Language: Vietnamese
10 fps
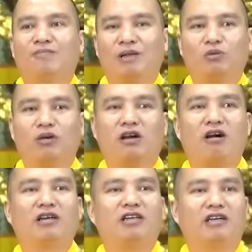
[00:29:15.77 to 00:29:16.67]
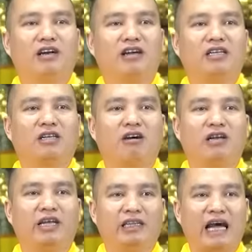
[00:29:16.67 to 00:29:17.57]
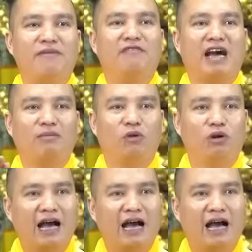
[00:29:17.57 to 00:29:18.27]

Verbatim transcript: mà tuổi thọ ở đó thì thọ đến 8 vạn